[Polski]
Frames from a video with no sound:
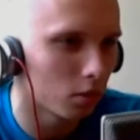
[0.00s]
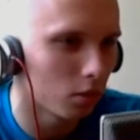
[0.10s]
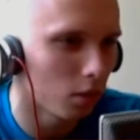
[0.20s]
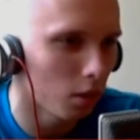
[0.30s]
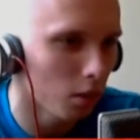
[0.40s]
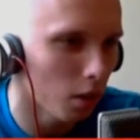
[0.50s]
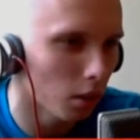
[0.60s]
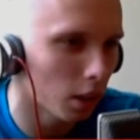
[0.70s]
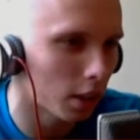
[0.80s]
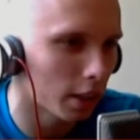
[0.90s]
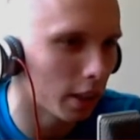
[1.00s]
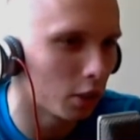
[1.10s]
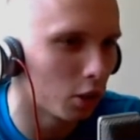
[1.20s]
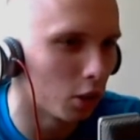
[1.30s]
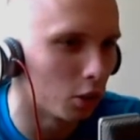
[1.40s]
No, no zakryję
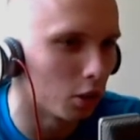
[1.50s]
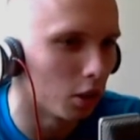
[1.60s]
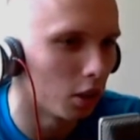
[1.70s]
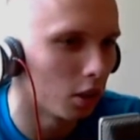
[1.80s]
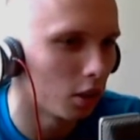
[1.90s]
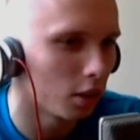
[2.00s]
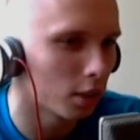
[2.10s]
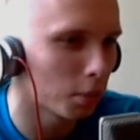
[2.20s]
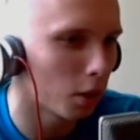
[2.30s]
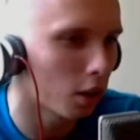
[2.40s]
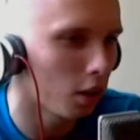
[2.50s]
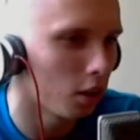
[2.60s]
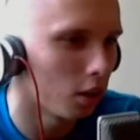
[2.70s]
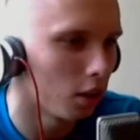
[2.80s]
ci oczy. Jest spoko?